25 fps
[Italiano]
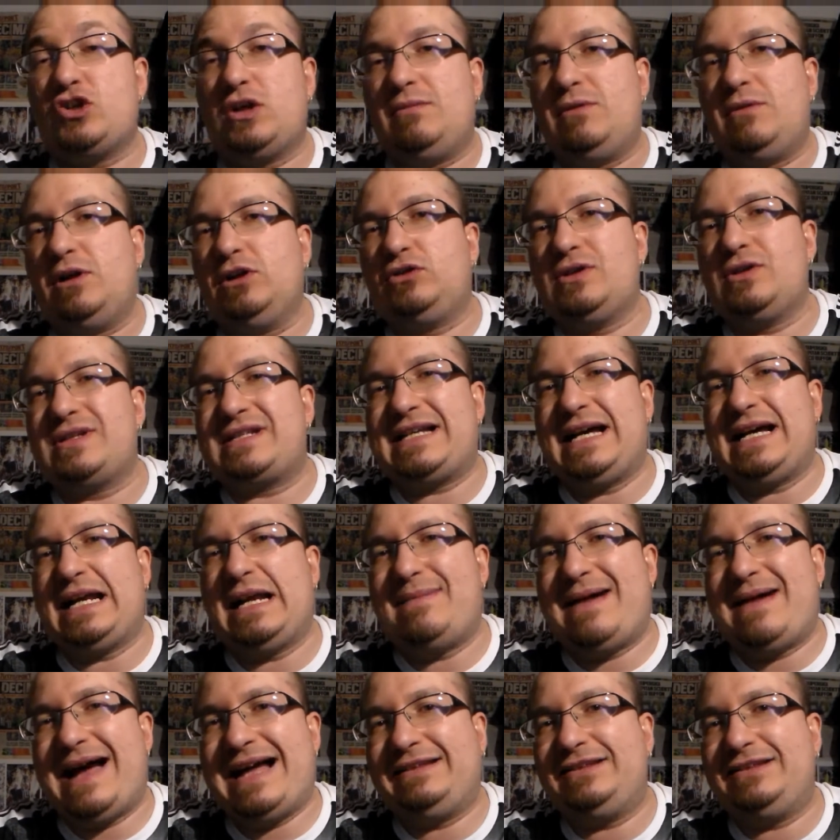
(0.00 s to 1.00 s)
sono molto
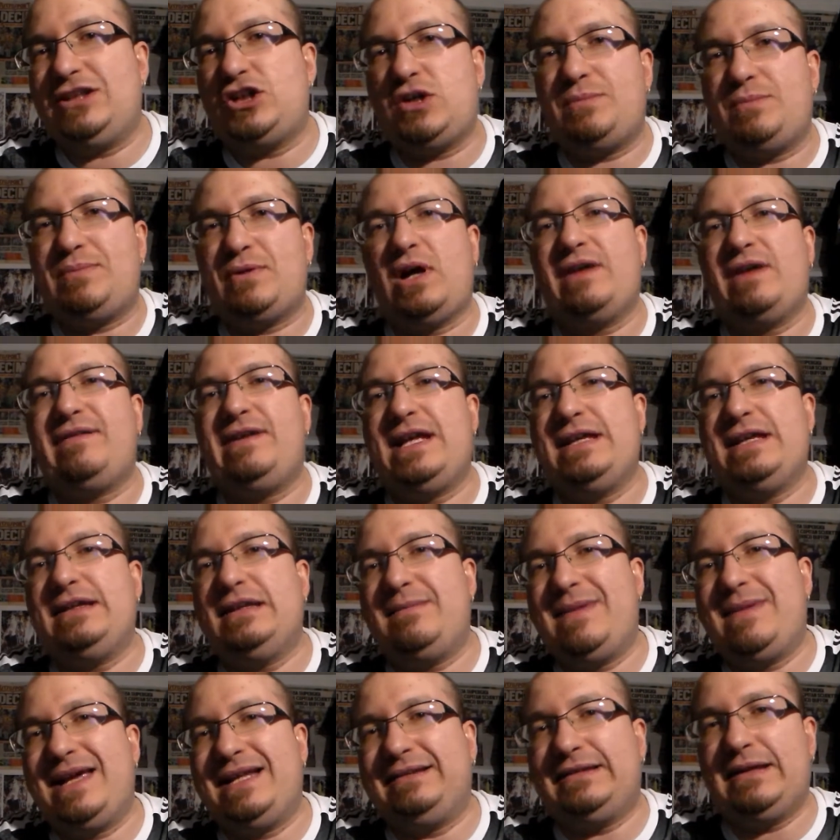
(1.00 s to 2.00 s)
scaramantici, però
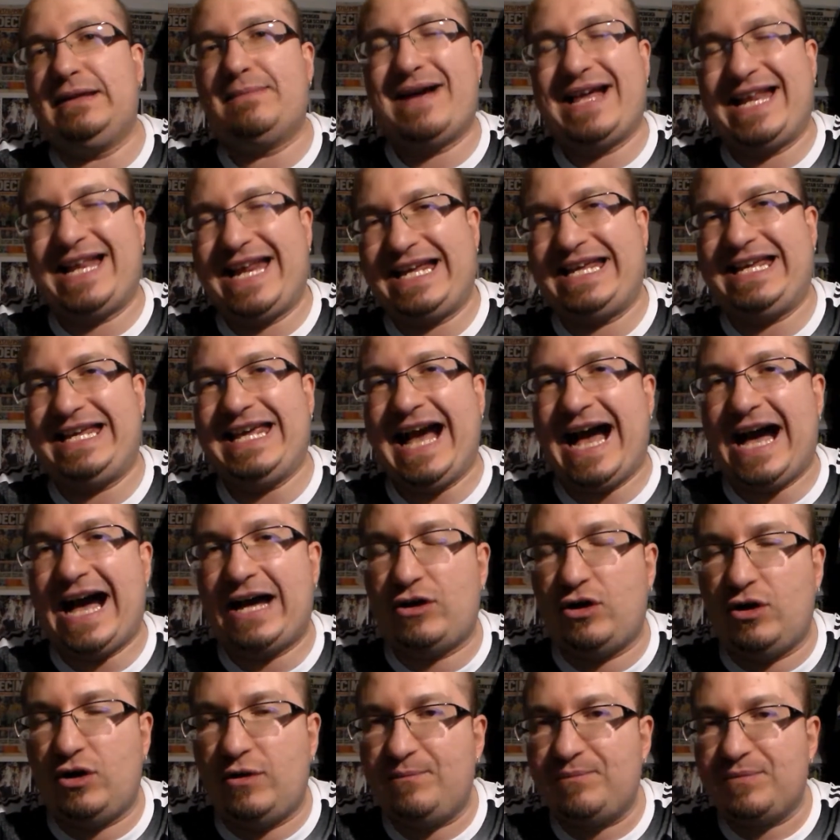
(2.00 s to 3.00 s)
evidentemente Mare
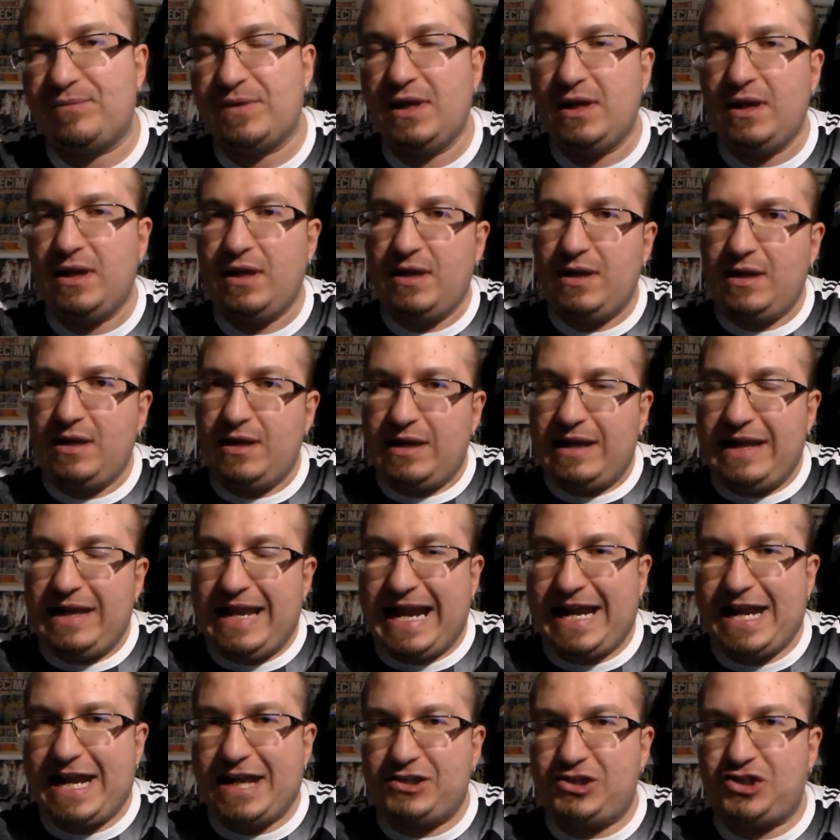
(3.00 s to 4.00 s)
Chiaro
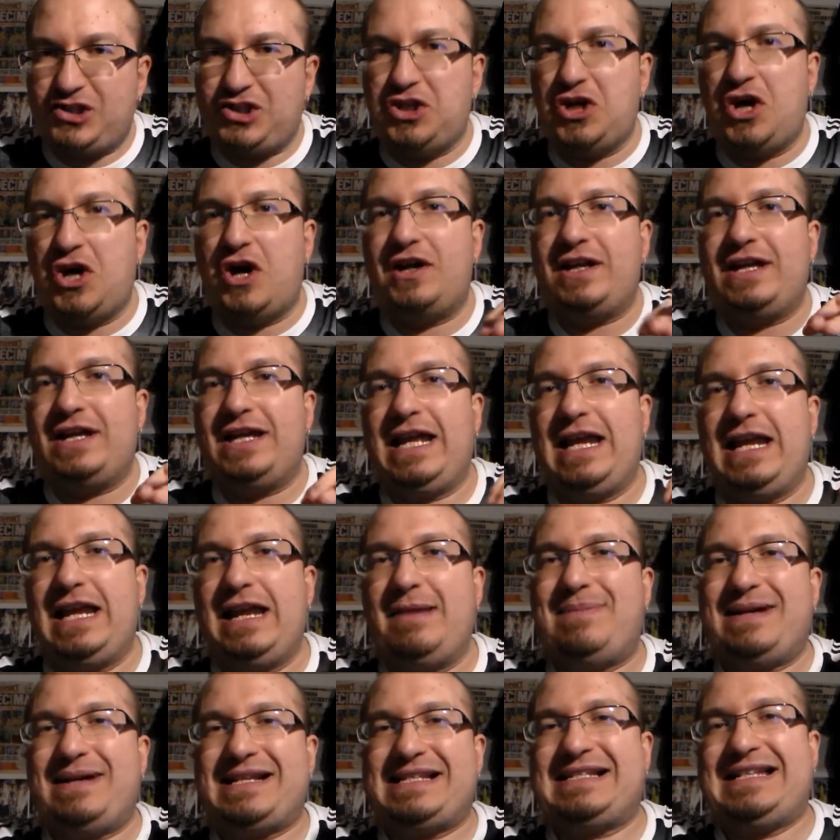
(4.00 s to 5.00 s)
la lezione
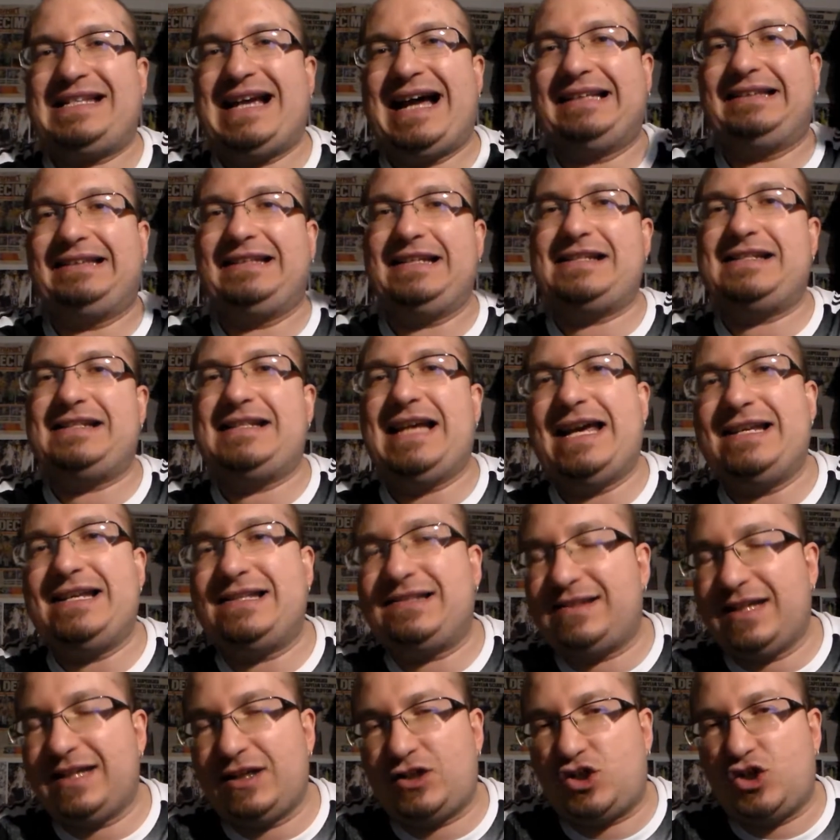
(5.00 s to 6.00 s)
delle passate sei
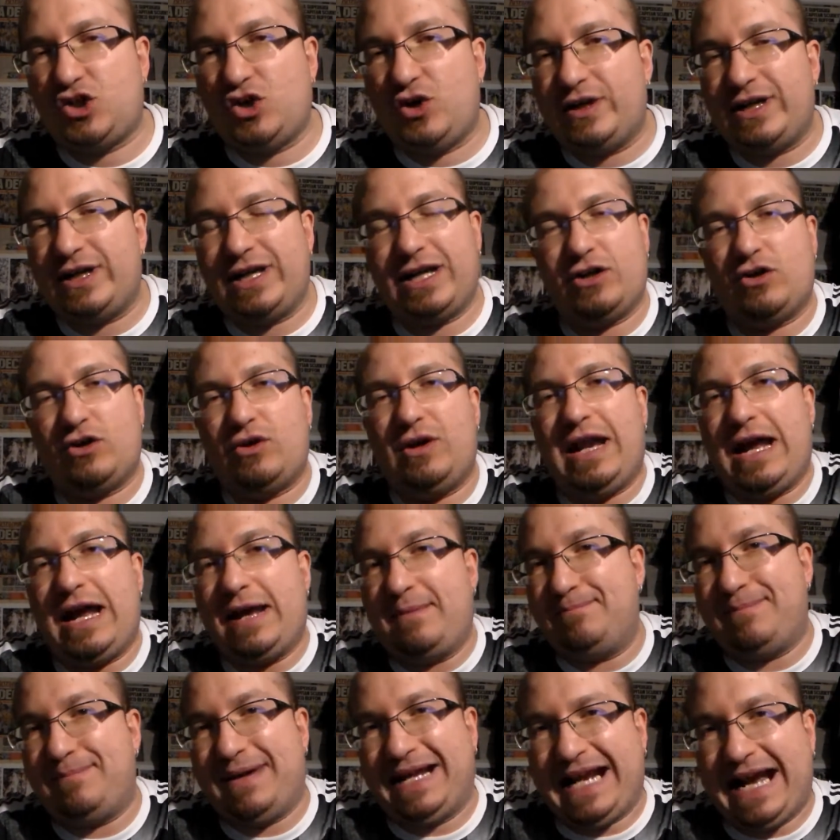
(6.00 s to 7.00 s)
stagioni non l'ha
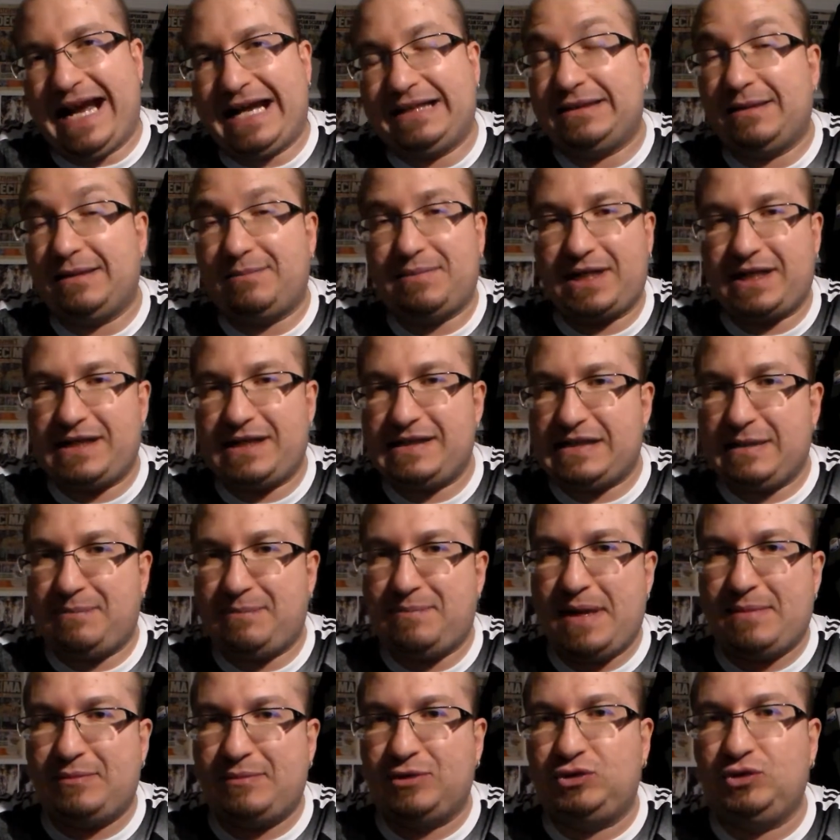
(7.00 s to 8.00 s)
imparata perché
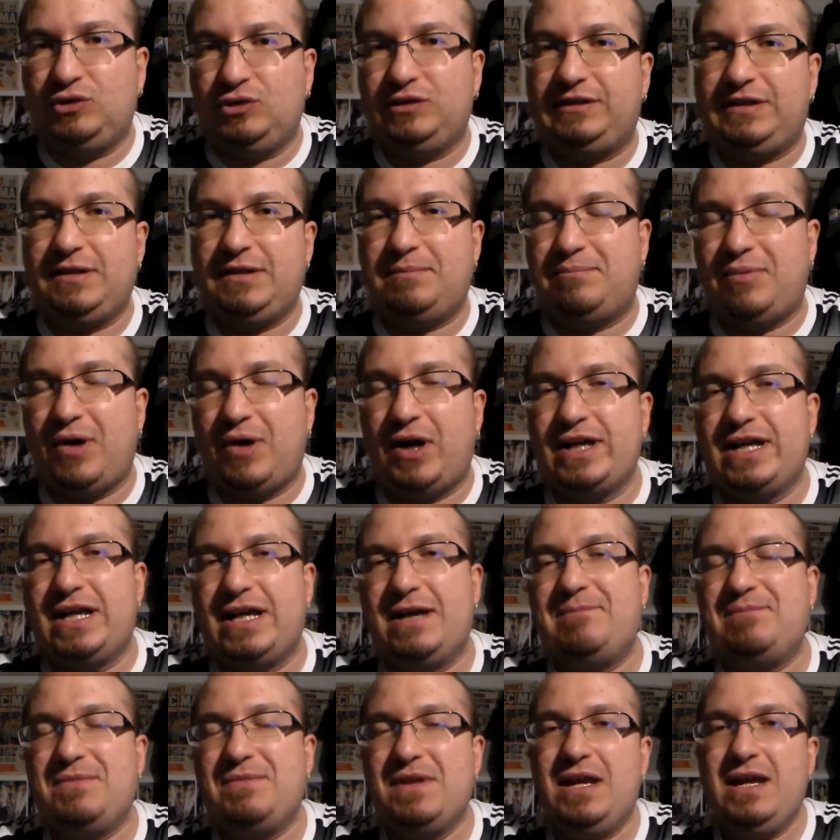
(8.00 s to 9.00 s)
sappiamo tutti
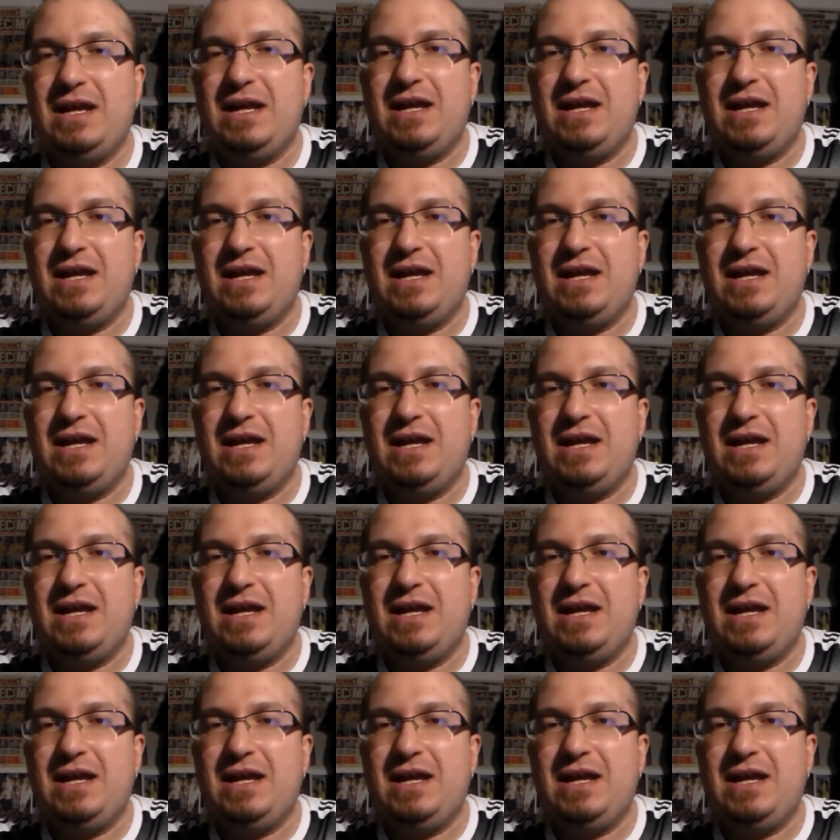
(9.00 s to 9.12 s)
poi